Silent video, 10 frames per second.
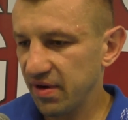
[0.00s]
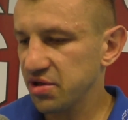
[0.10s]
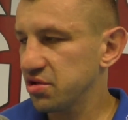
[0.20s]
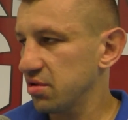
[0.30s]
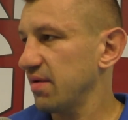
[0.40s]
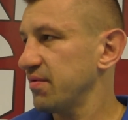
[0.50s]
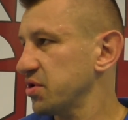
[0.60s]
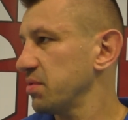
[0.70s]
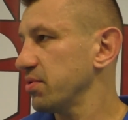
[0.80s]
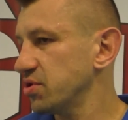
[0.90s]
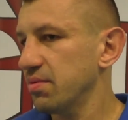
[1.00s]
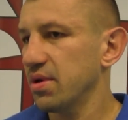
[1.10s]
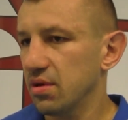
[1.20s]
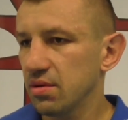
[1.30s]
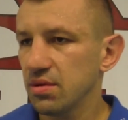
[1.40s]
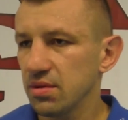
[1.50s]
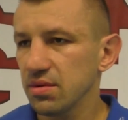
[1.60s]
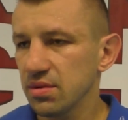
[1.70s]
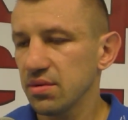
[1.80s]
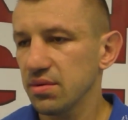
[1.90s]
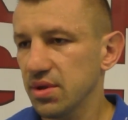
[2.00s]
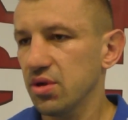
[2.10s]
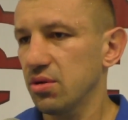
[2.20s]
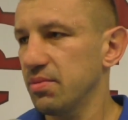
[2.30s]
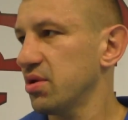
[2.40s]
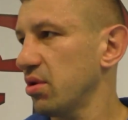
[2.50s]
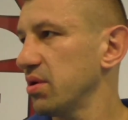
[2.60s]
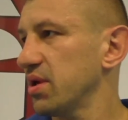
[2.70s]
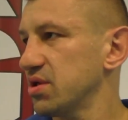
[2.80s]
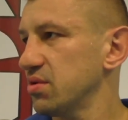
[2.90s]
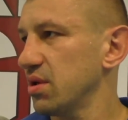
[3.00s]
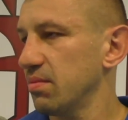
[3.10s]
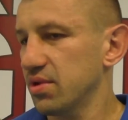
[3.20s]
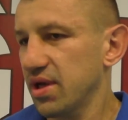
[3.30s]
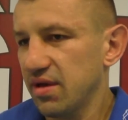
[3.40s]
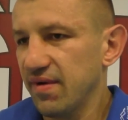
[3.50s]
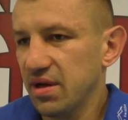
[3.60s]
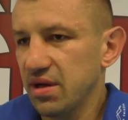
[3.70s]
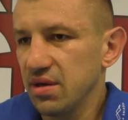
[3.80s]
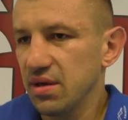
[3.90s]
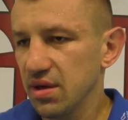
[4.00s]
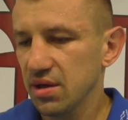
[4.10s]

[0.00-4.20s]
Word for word: walczyć, to na wysokim poziomie, no, tylko mnie to interesuje, bo takie walki